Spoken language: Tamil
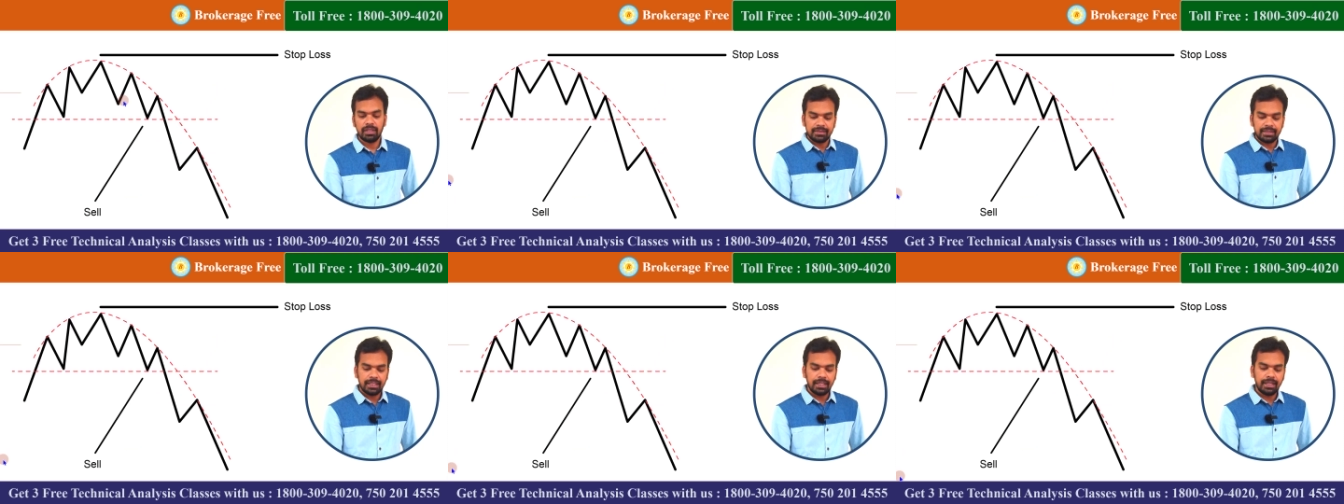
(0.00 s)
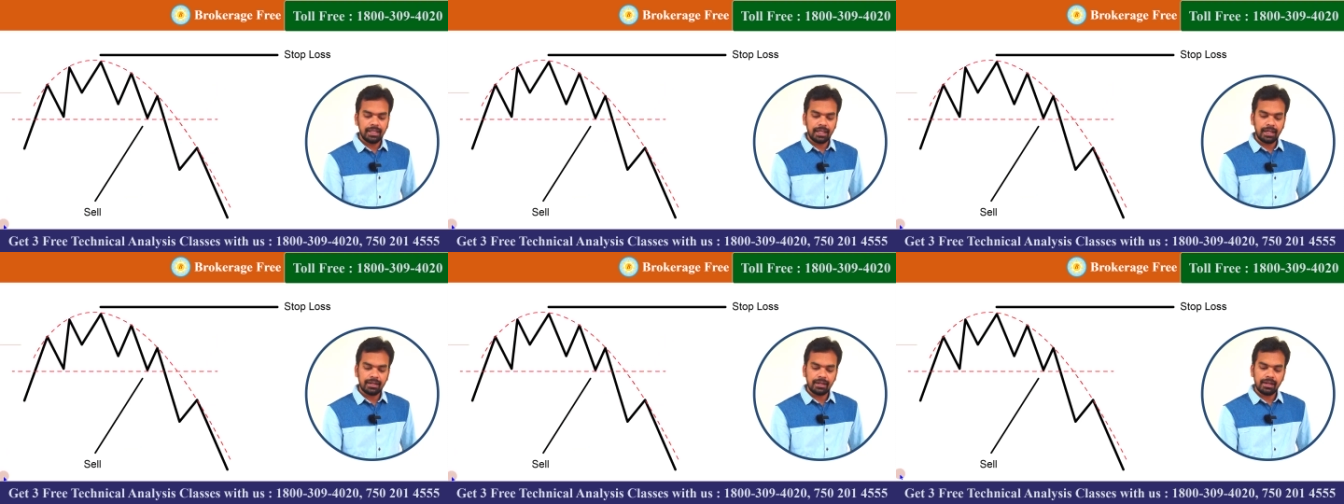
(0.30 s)

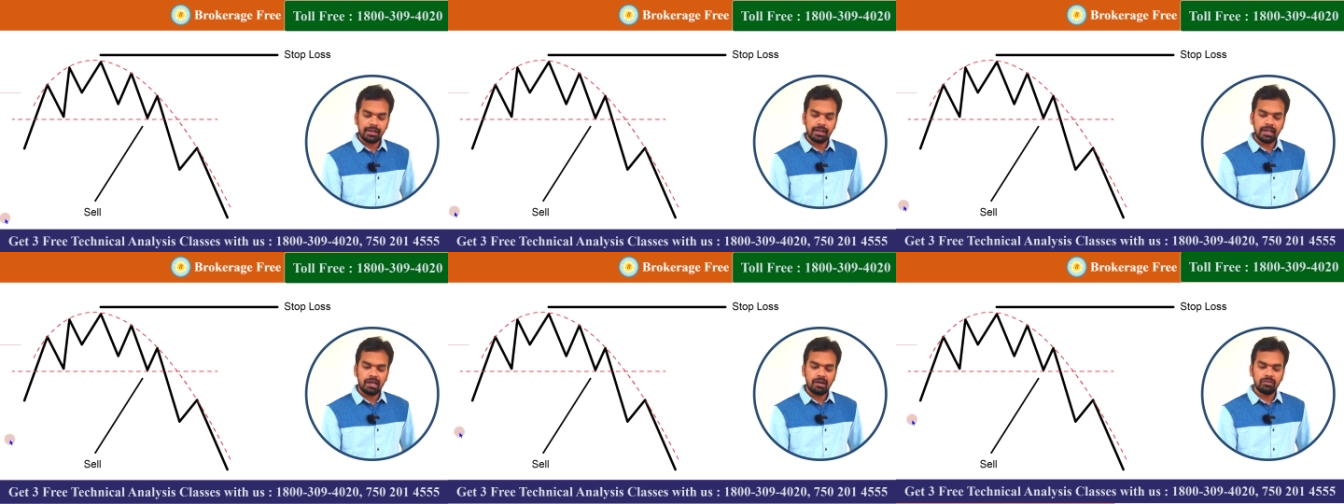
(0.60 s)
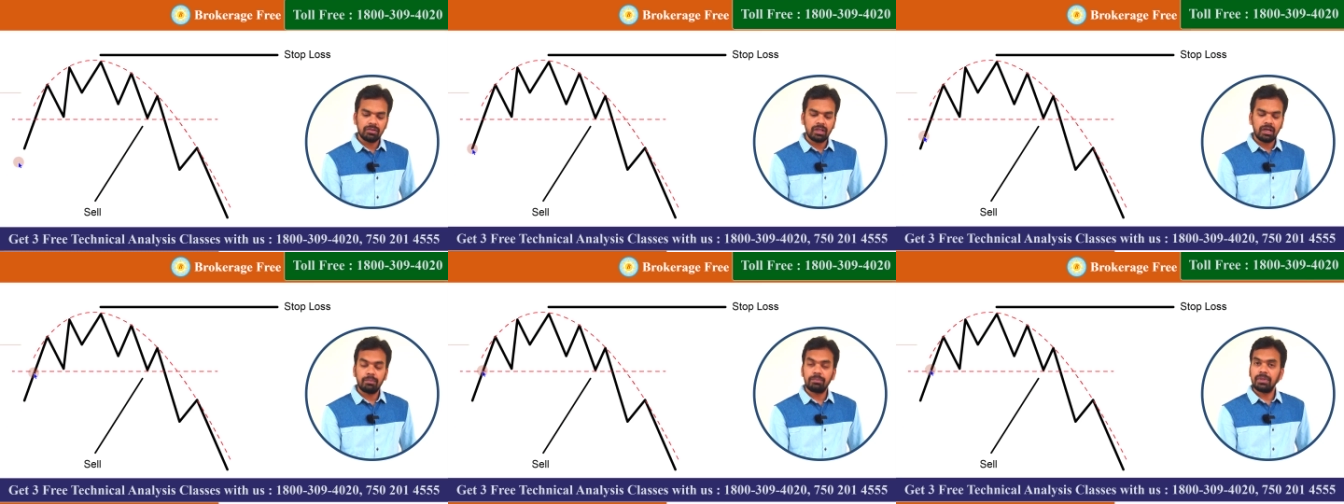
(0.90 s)
செல்லிங்கில் நல்லா
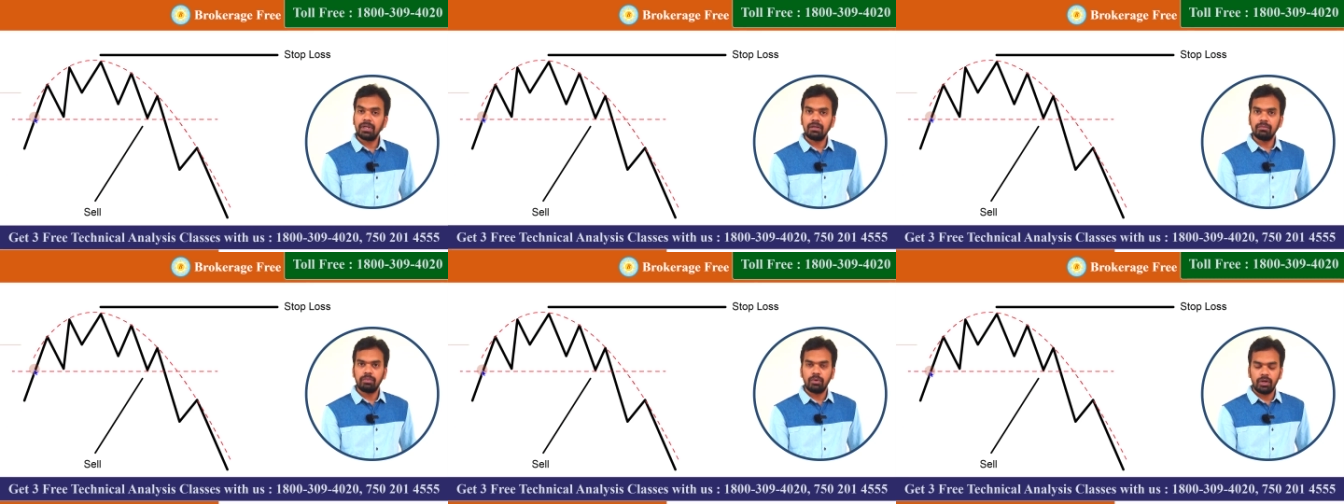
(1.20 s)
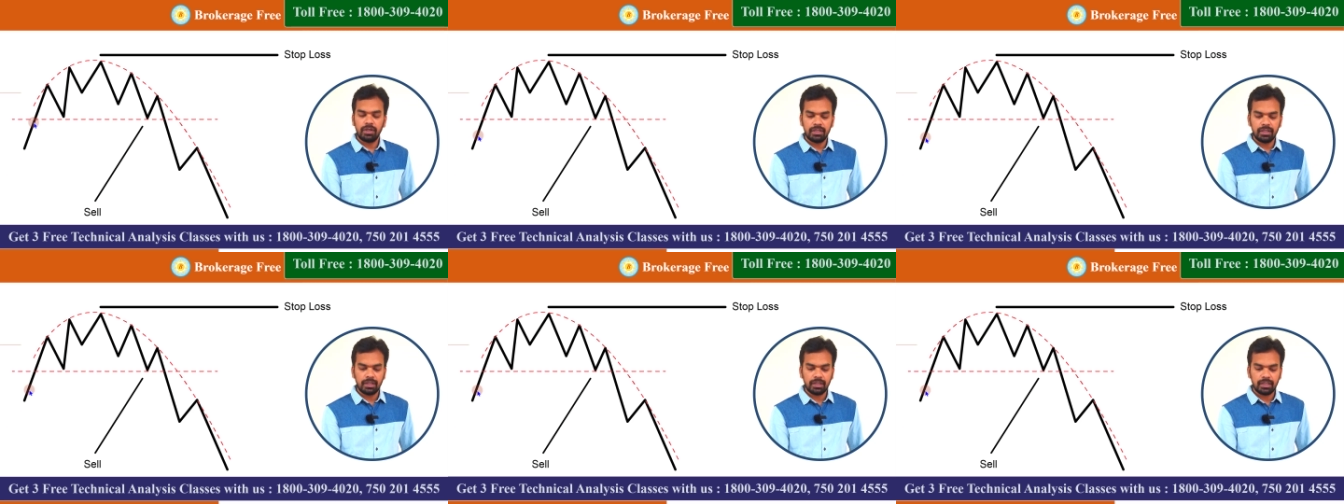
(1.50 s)
வந்து அப் அண்ட்
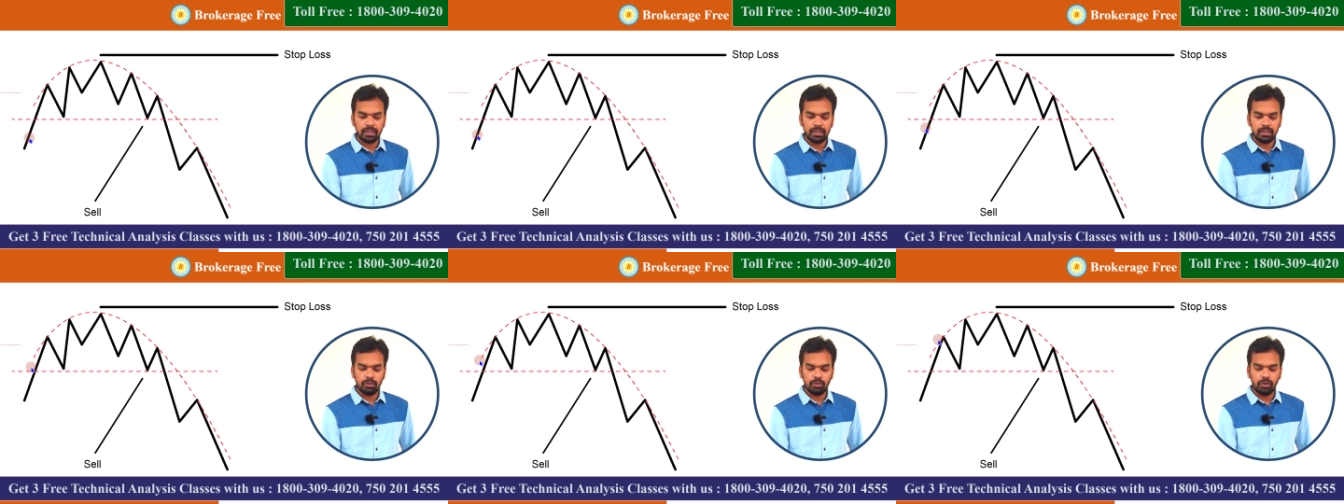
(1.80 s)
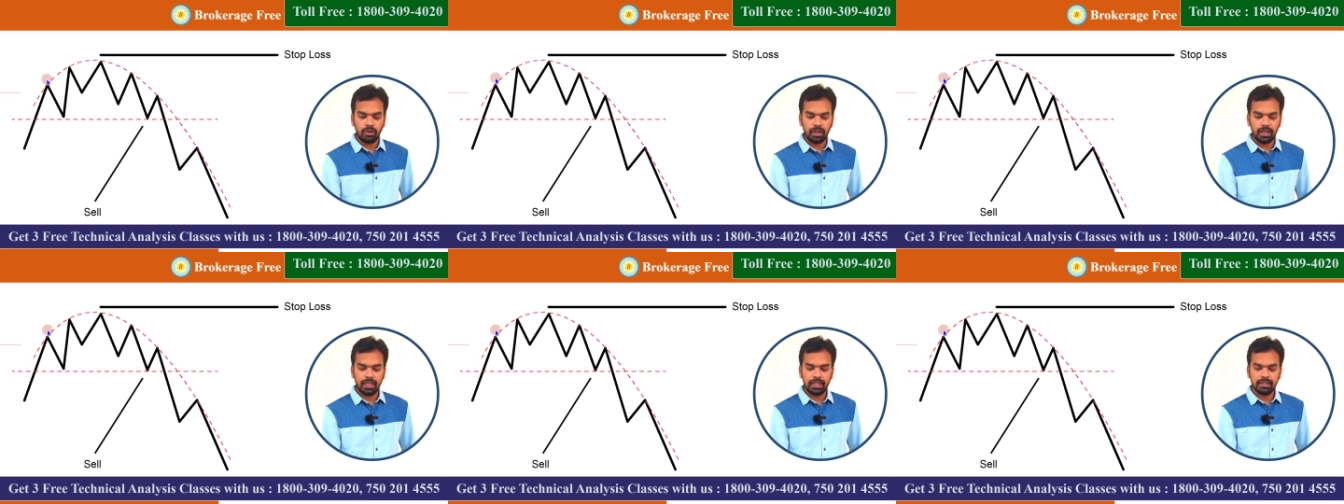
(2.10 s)
போயிட்டு இருக்குது
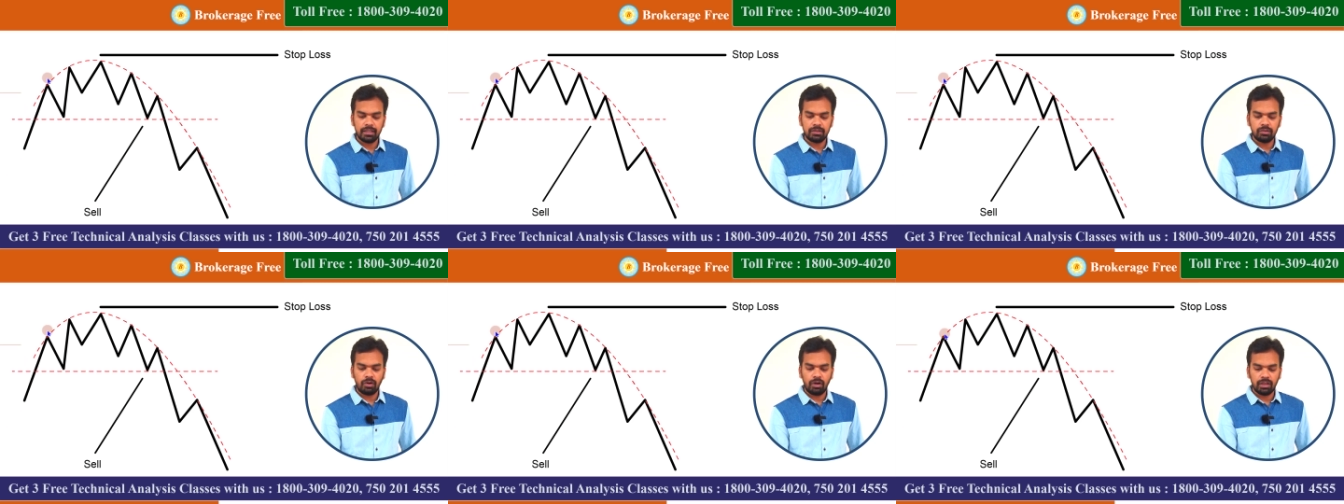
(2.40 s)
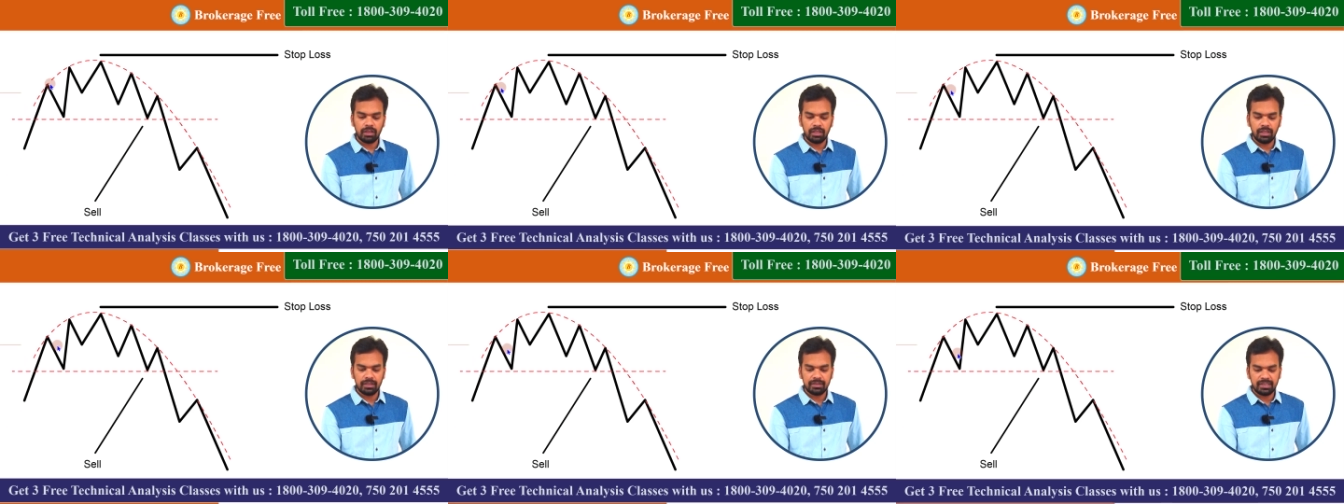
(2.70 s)
ஒரு ரேஞ்சை
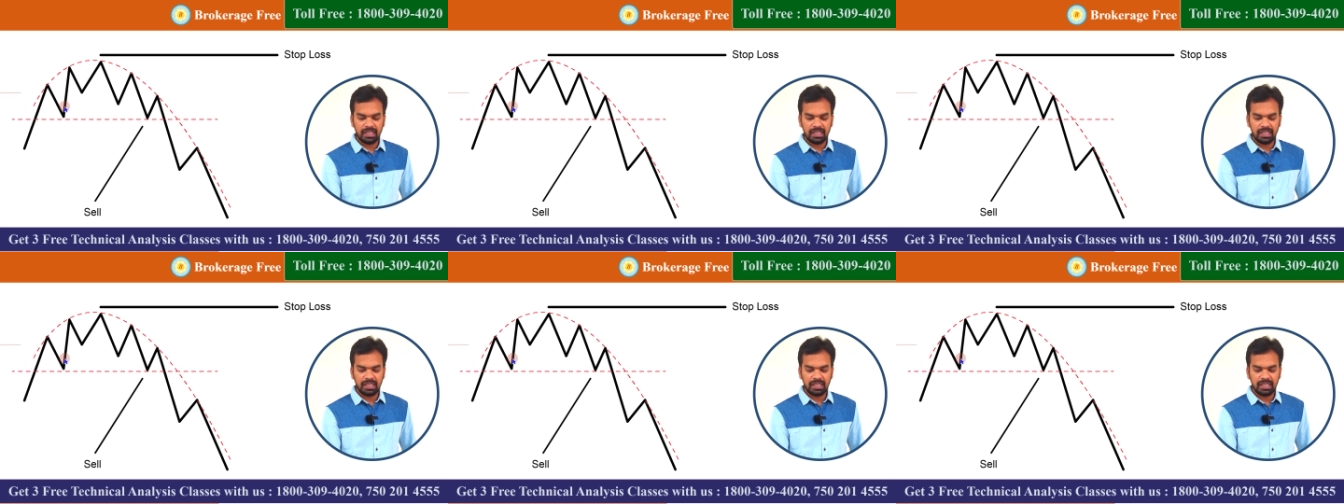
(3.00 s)
தொடர்ந்து